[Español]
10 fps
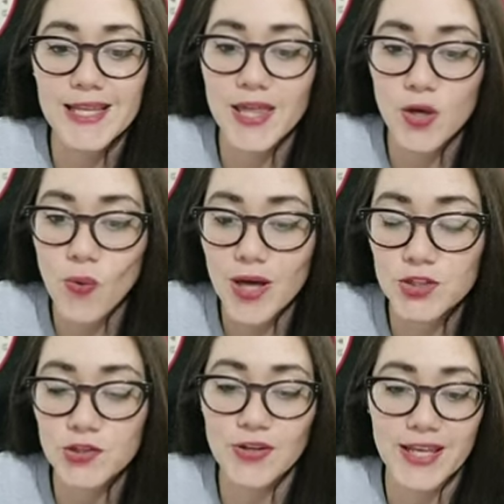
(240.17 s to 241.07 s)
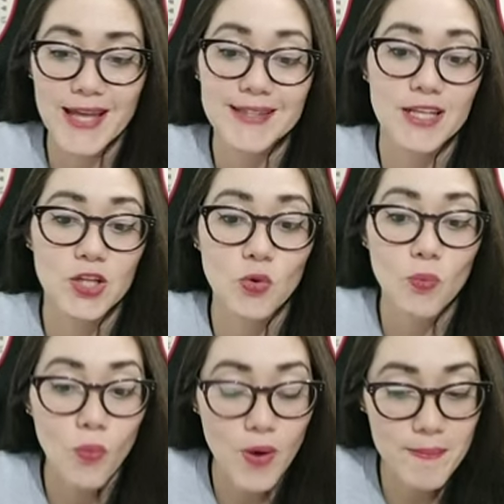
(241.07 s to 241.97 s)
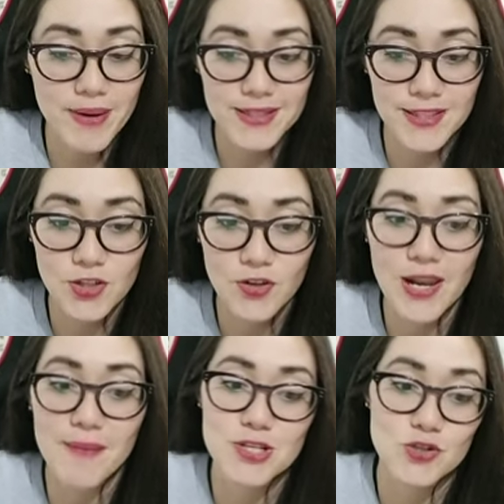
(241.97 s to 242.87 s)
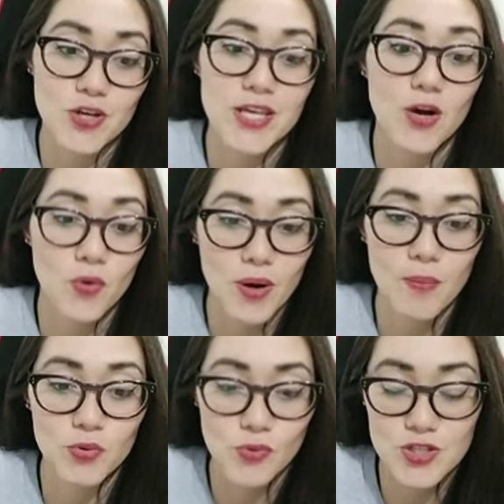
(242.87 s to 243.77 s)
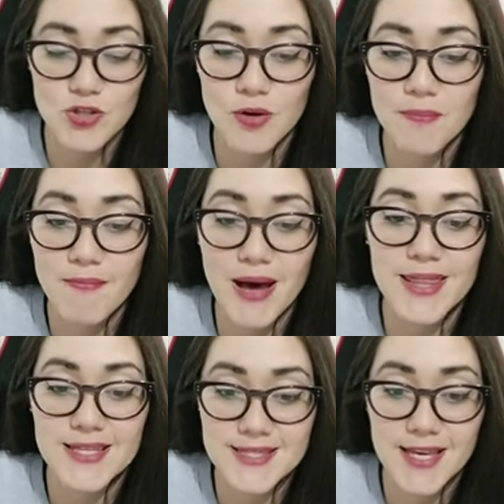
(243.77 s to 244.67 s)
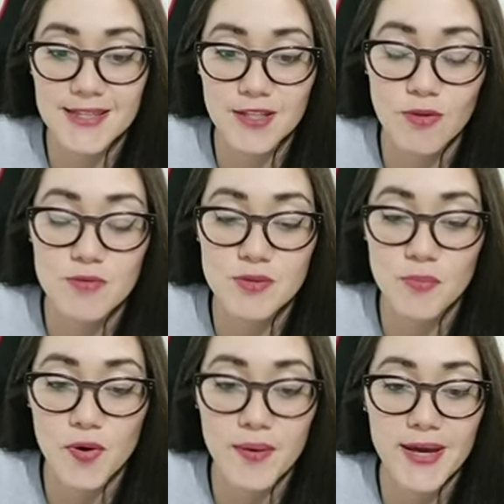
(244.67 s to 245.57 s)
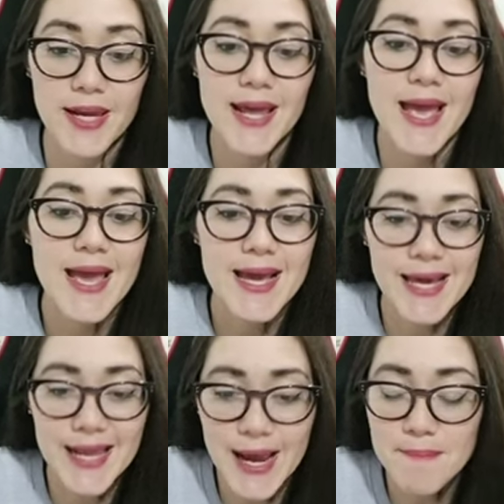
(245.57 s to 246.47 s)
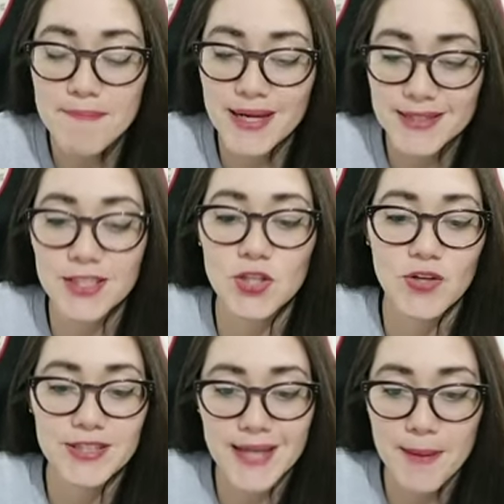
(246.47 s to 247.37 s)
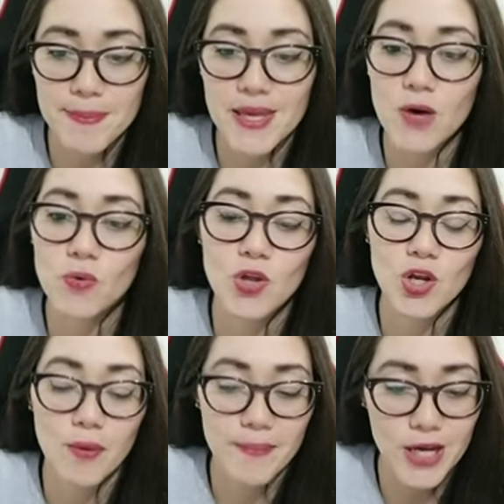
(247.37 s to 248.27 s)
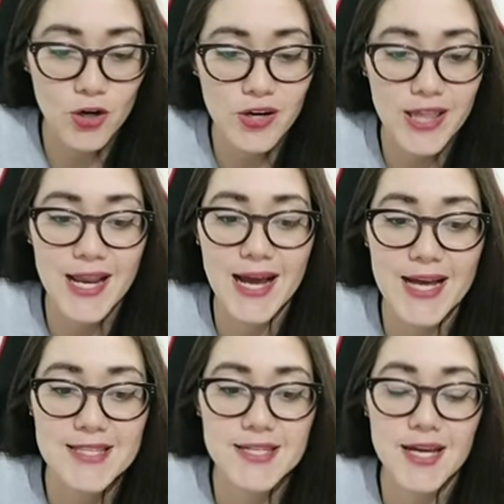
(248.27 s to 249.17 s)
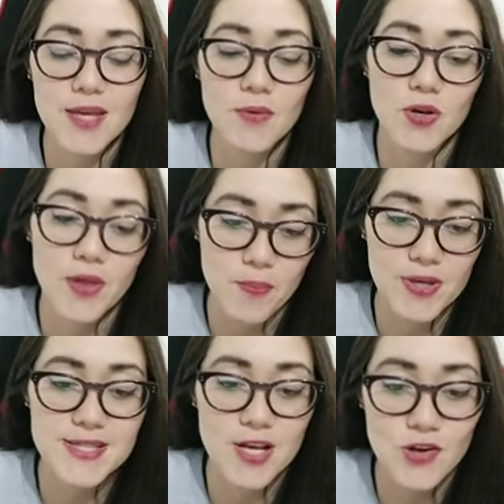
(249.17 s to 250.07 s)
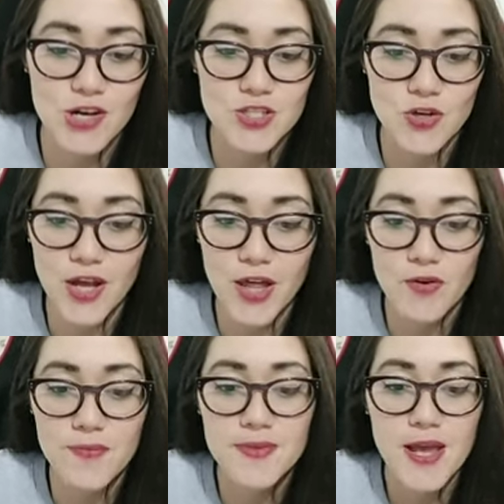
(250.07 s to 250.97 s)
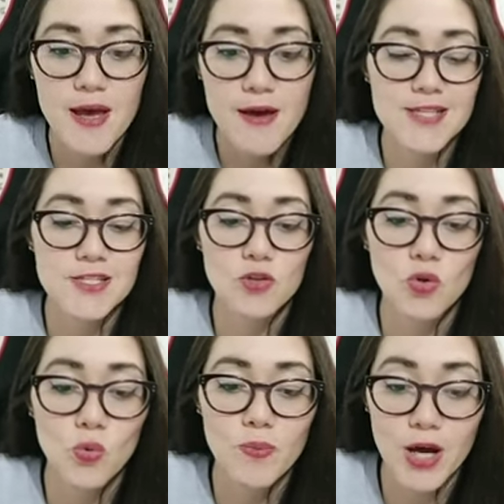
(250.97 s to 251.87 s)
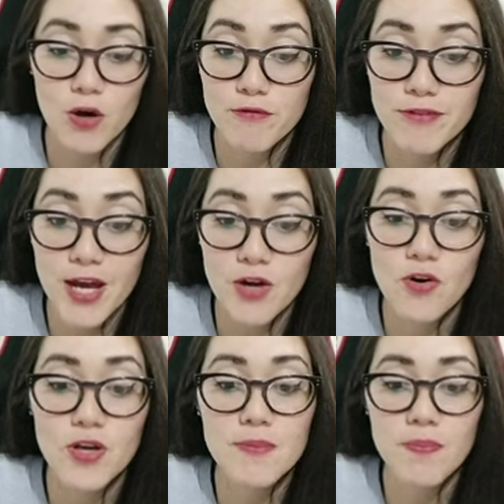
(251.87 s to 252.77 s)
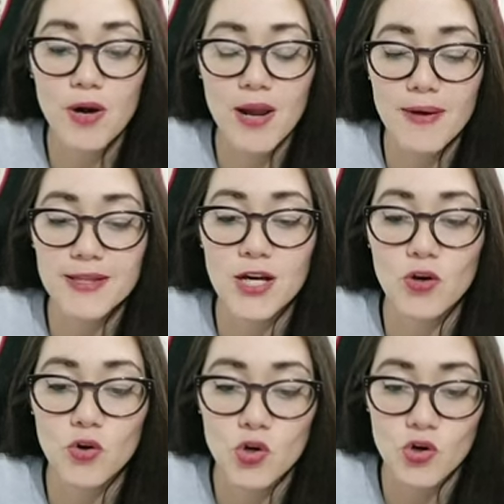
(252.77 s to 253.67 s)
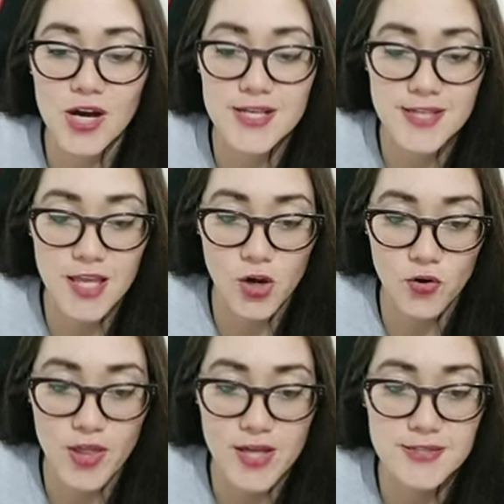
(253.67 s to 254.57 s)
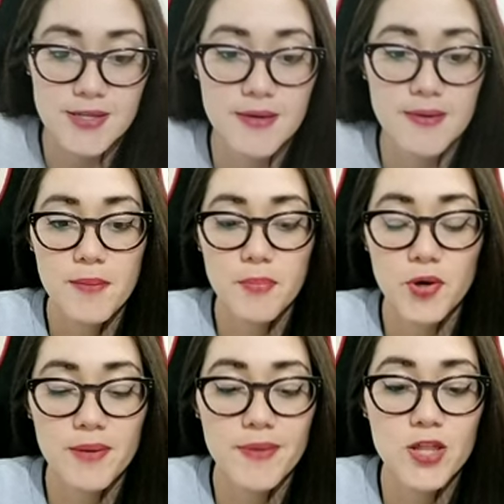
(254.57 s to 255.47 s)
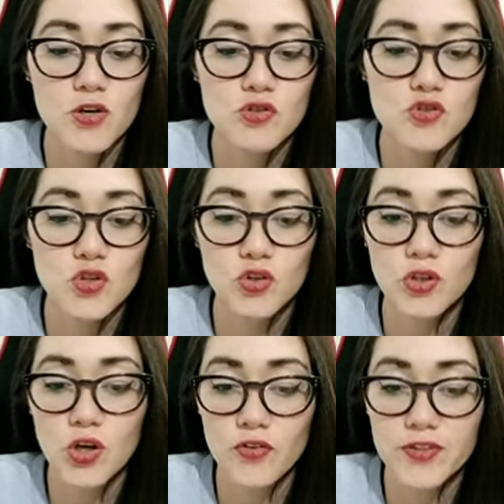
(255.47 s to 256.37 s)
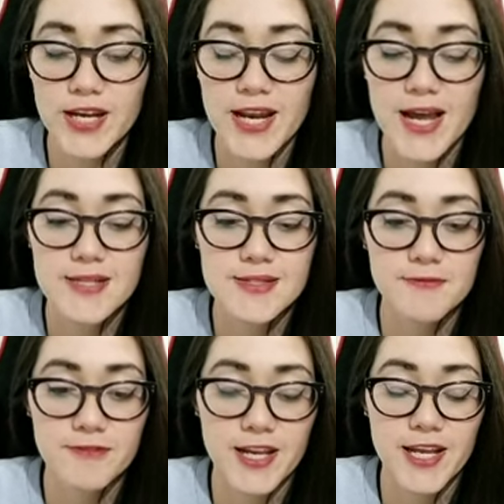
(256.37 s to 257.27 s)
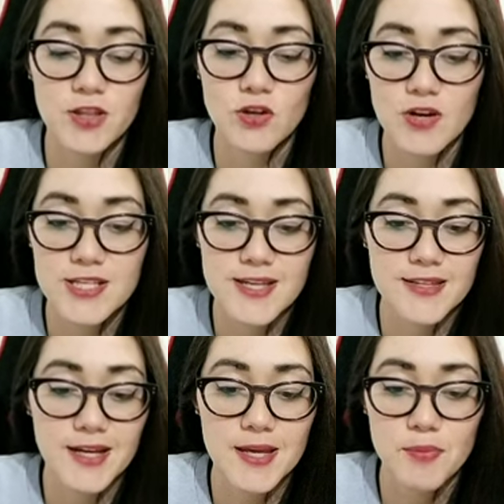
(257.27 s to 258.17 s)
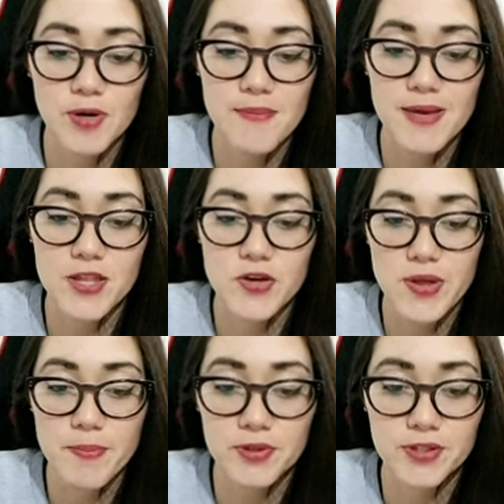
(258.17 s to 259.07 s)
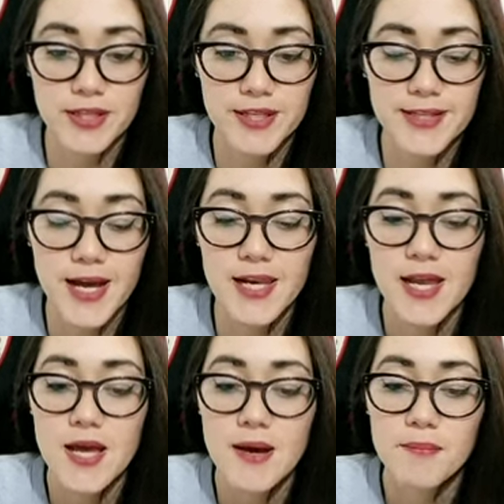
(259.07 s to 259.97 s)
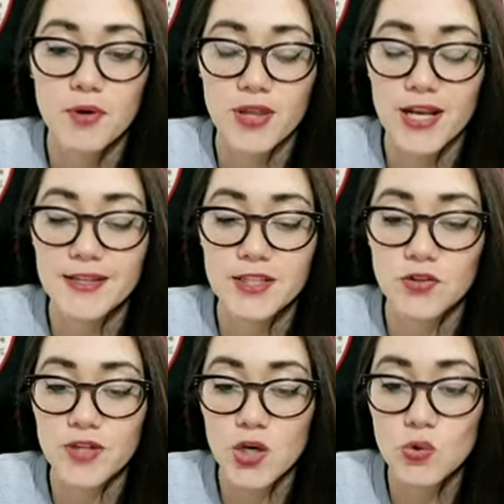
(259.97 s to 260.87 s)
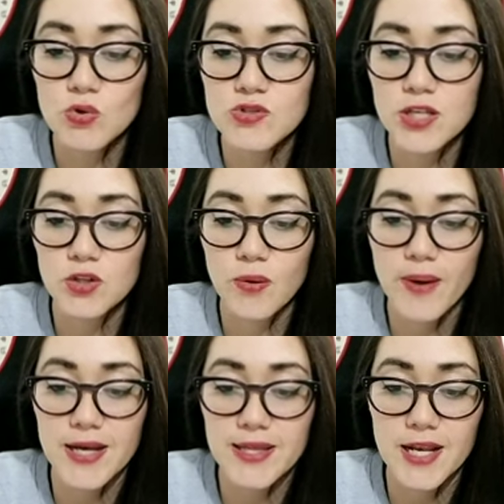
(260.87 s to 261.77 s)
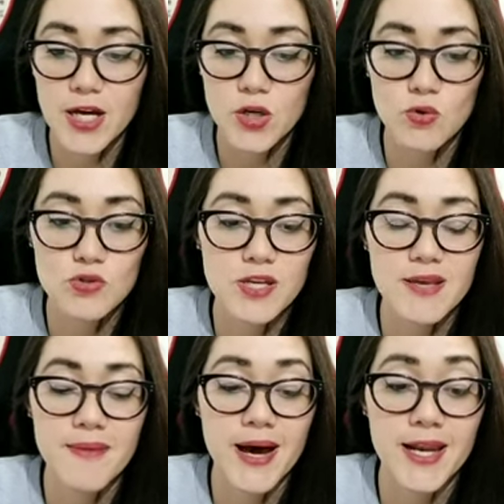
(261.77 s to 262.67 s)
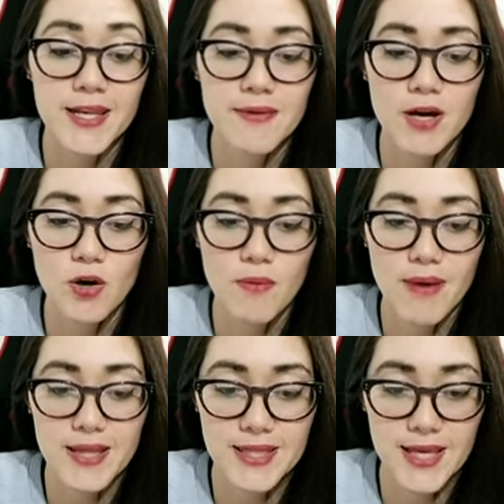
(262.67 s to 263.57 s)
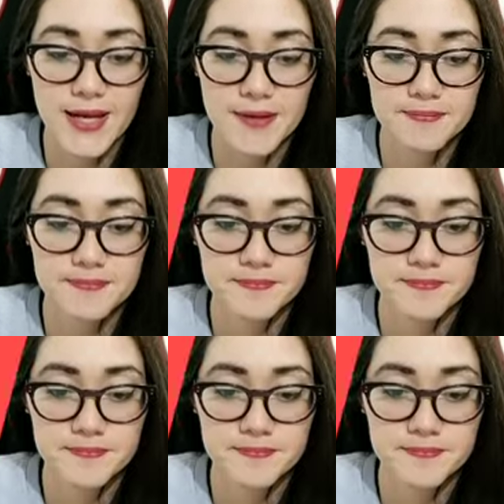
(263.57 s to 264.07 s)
línea de 4 que ha tenido un buen partido, la mayoría con una puntuación más de 7, como se puede ver. Gran partido de Tapia, uno de los mejores de la cancha, que bueno, después salió lesionado, haciendo dupla con Franco y por las bandas con Rojas y Rodas. Por el medio con Soto y Contreras, frenando ese ataque por el medio de Sporting Cristal, por delante con Daluz, Sandoval y De la Cruz y más arriba con Bandiera.